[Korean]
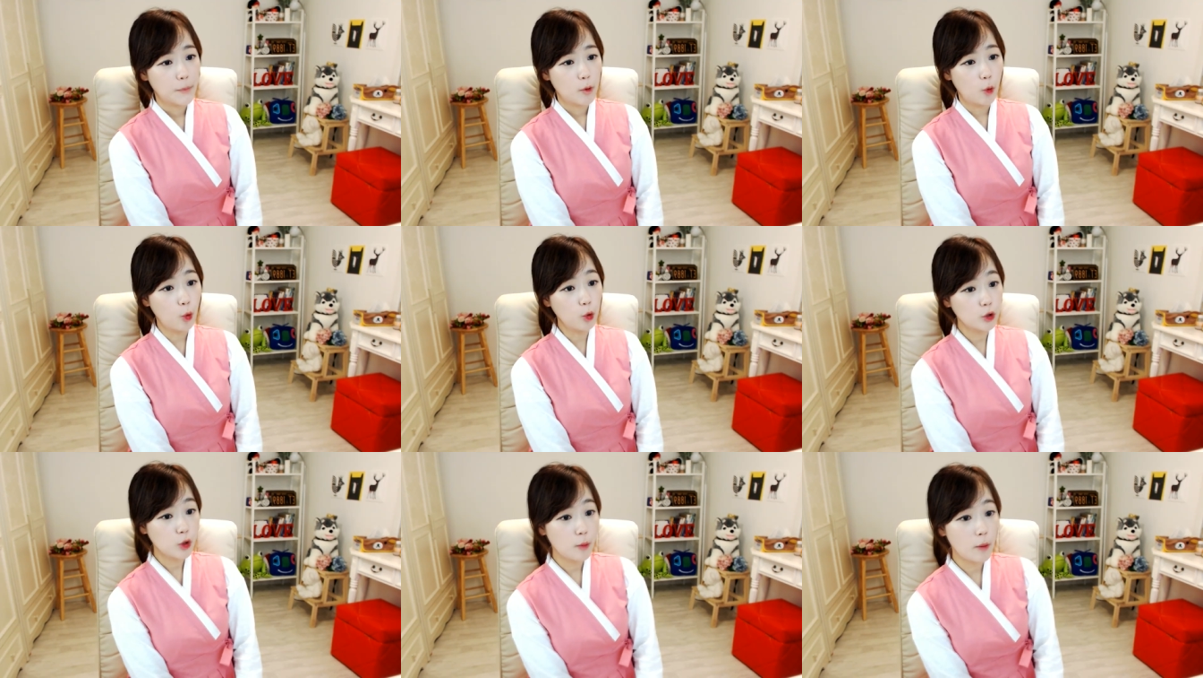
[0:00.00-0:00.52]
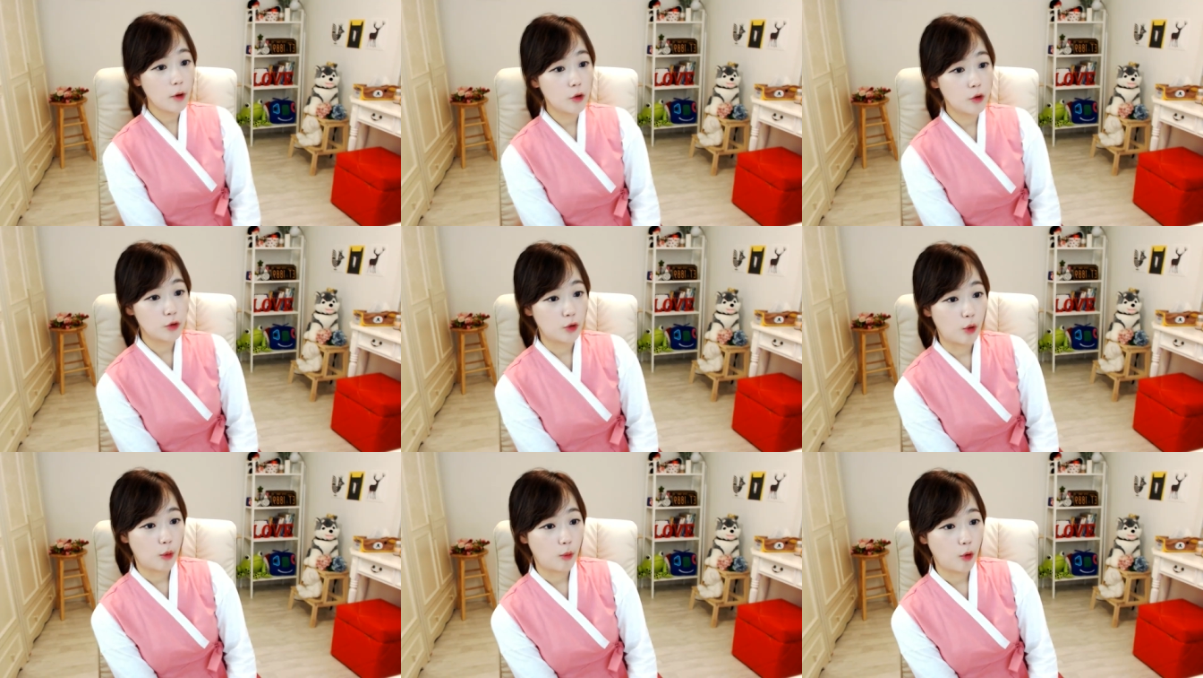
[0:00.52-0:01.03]
5천만 원이
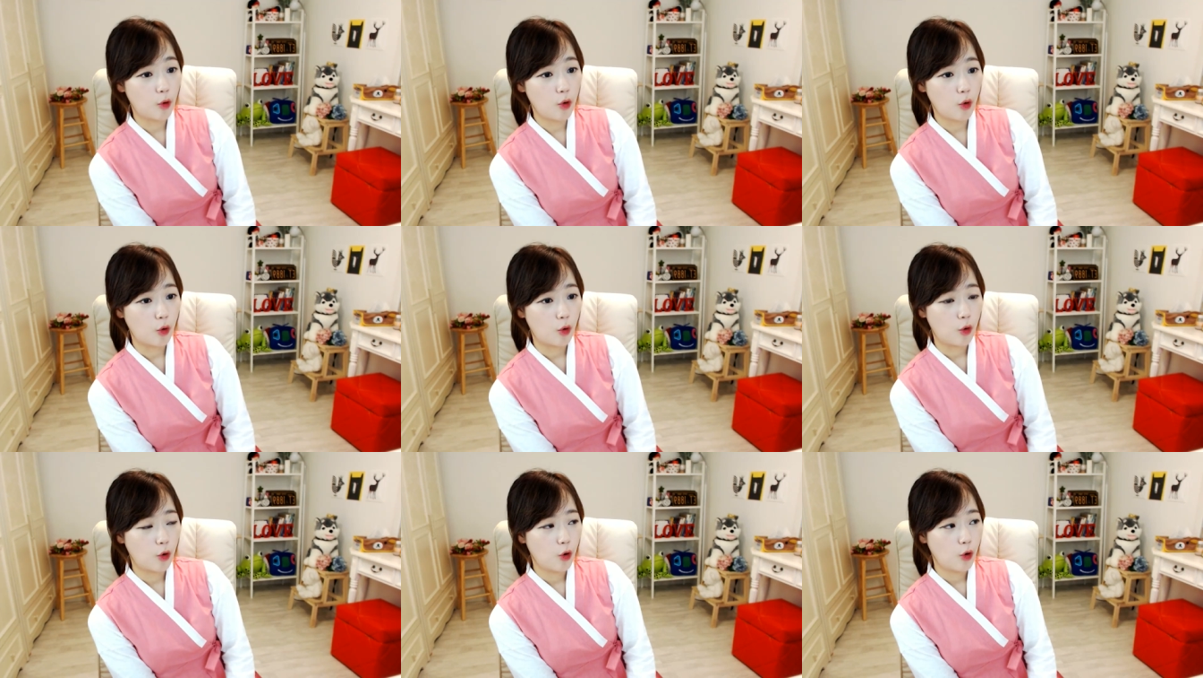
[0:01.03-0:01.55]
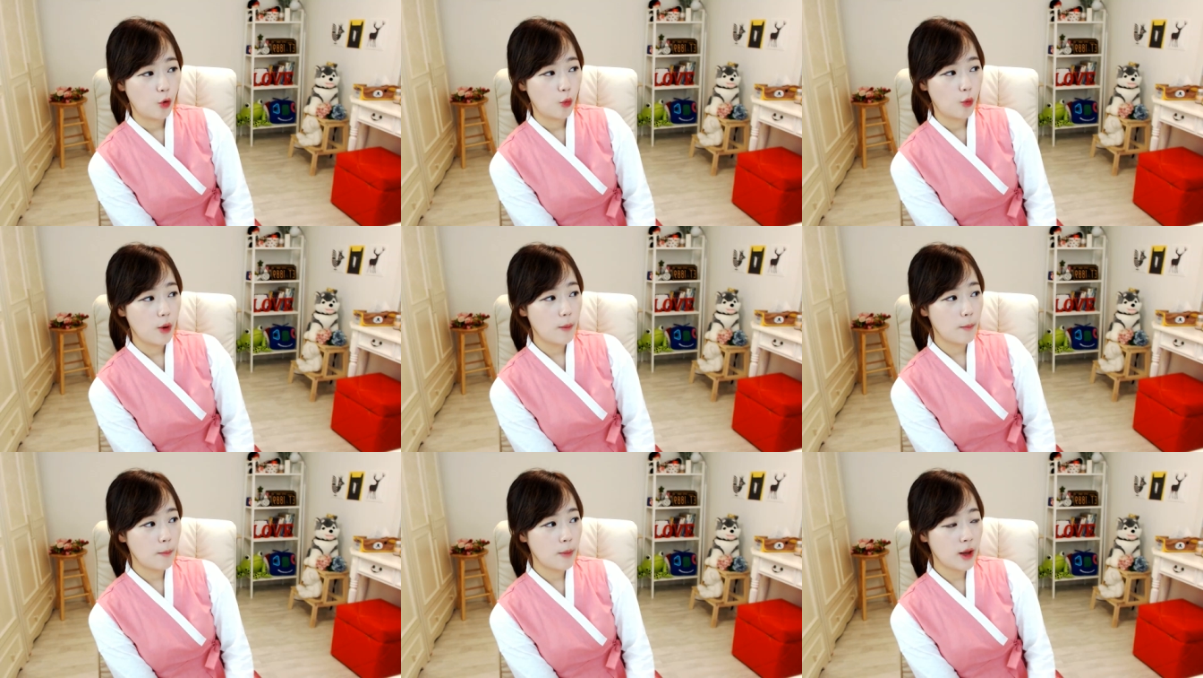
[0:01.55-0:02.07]
넘어.
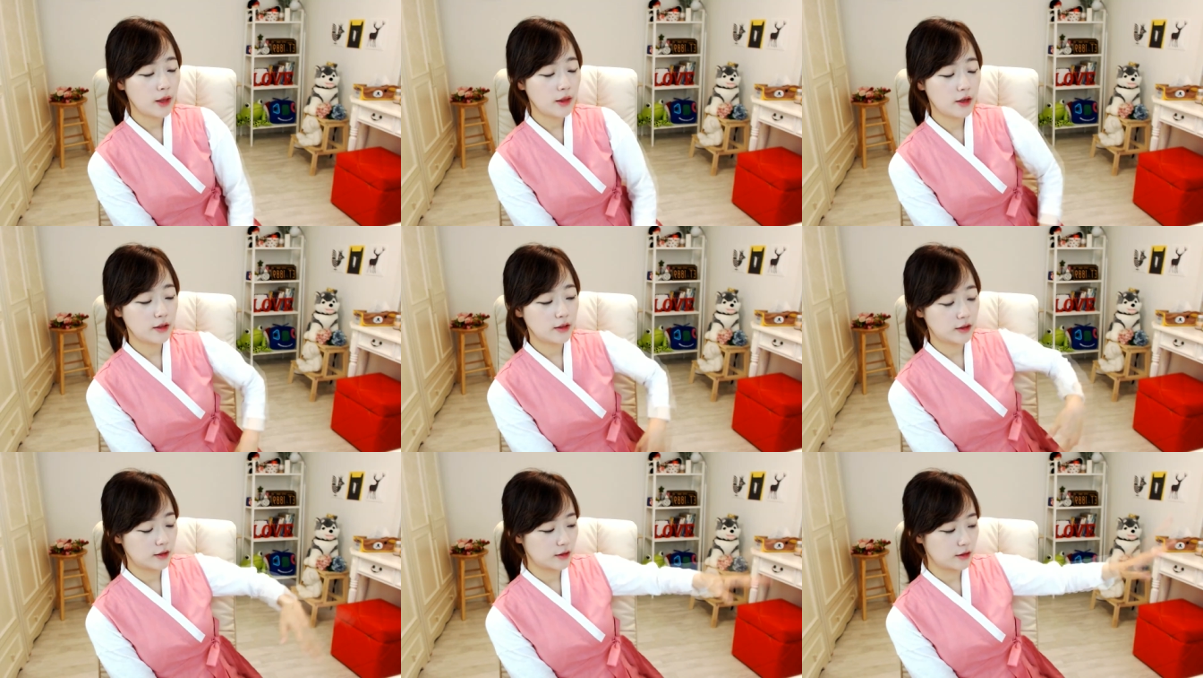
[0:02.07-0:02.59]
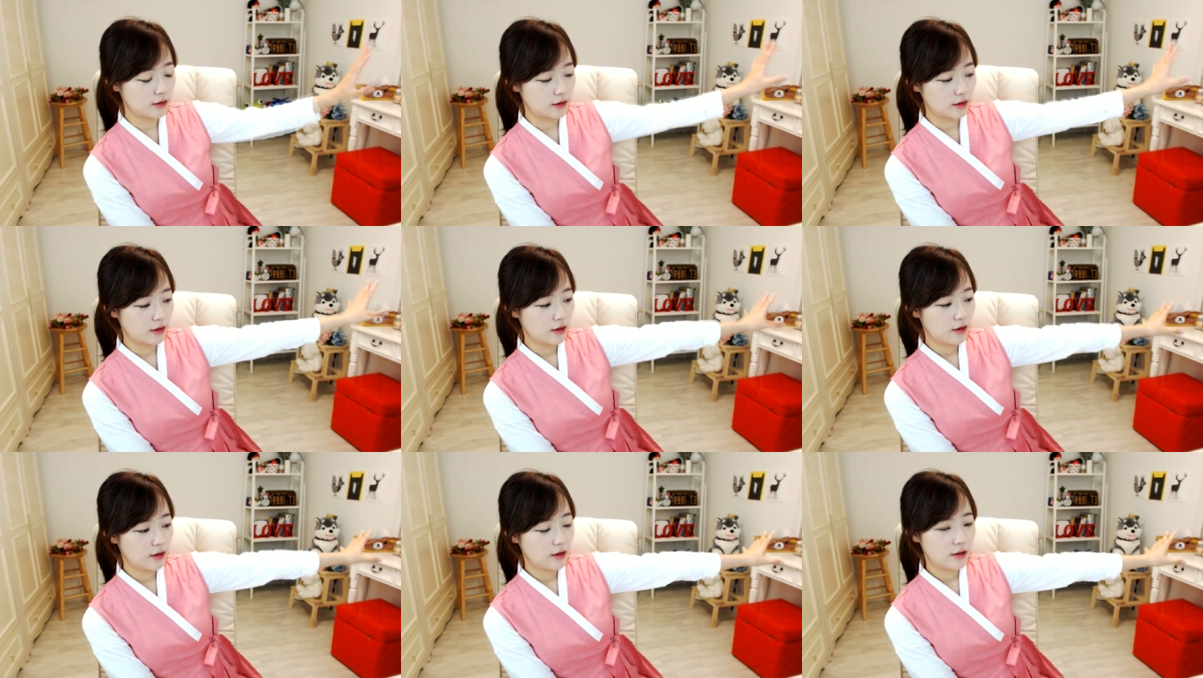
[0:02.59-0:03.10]
웬만한 그
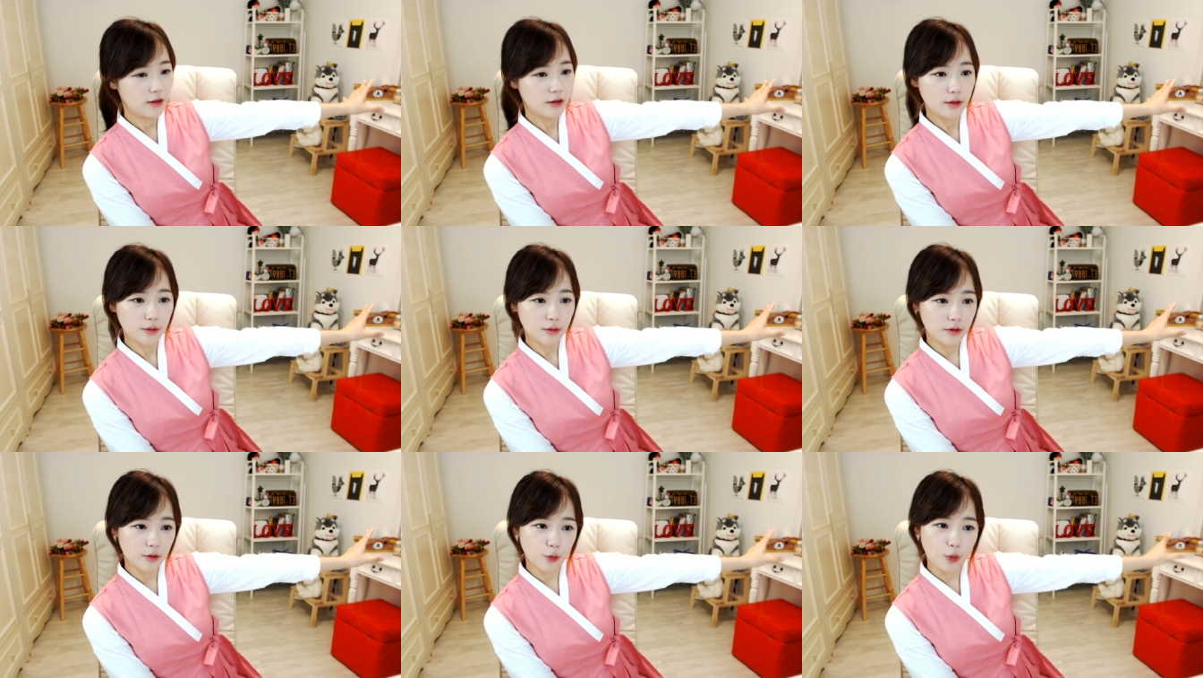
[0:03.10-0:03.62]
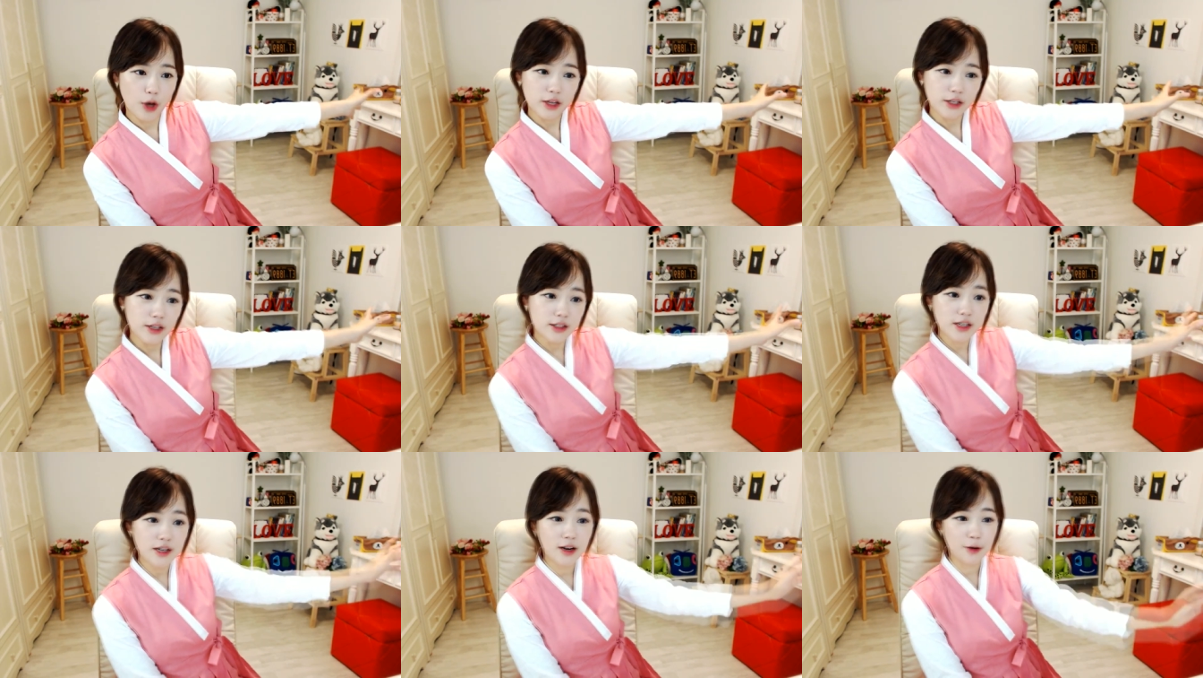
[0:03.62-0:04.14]

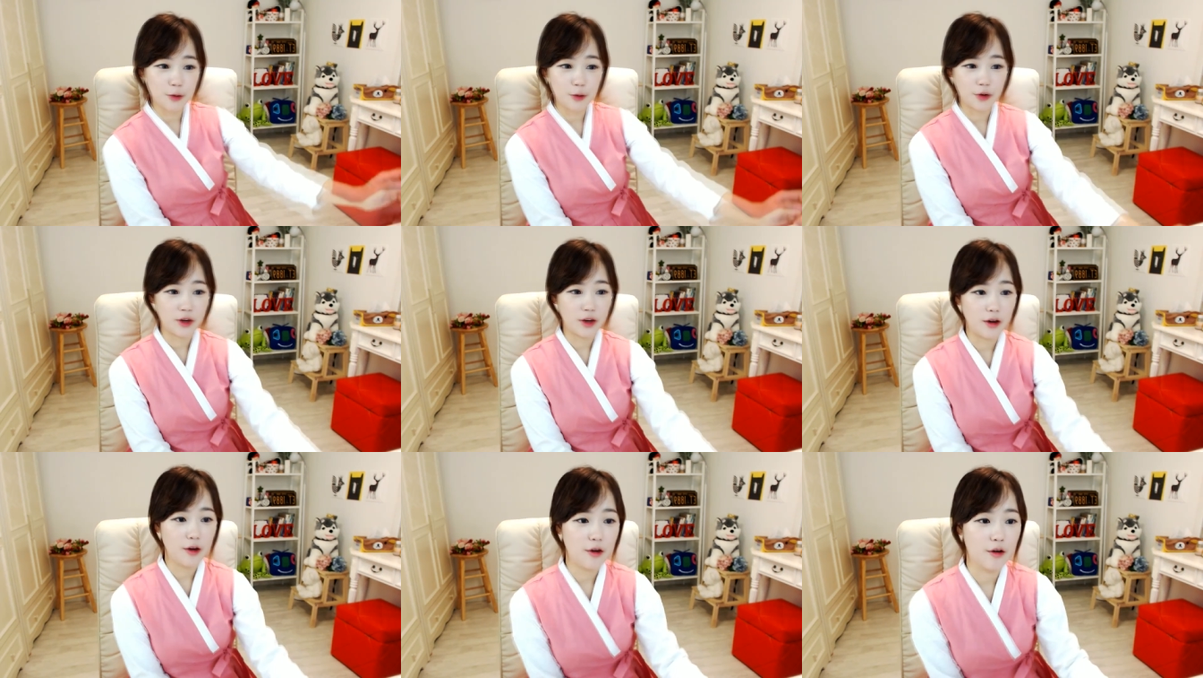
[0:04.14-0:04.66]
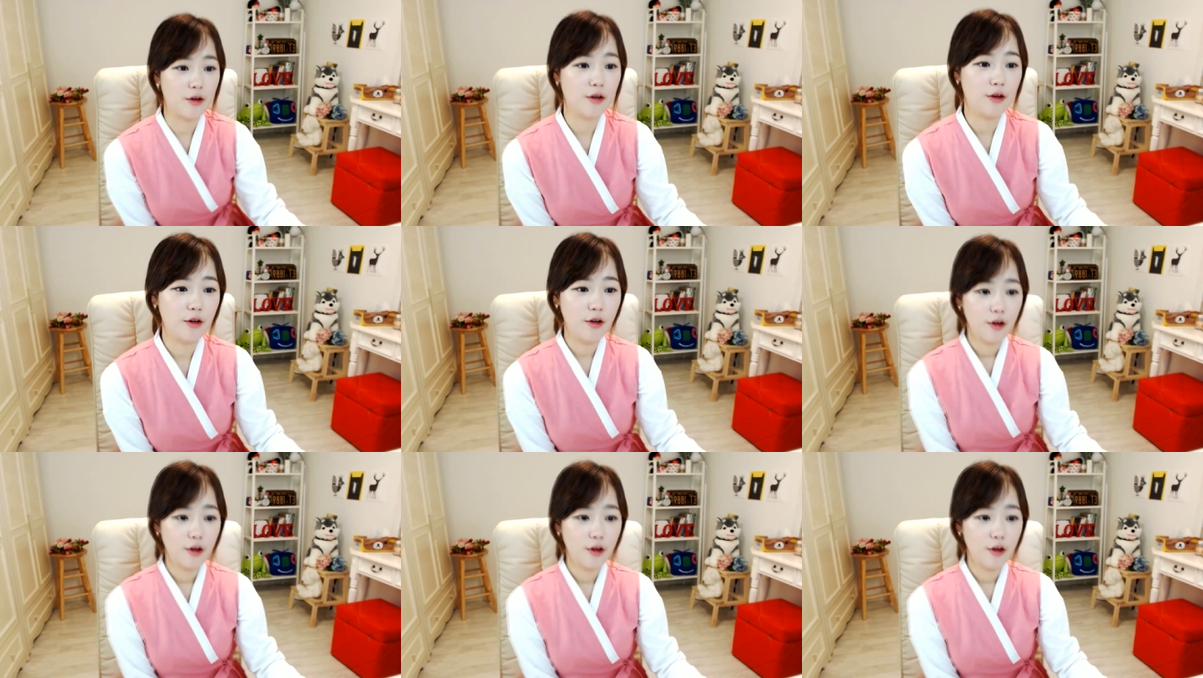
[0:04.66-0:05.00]
외제차 가격이에요.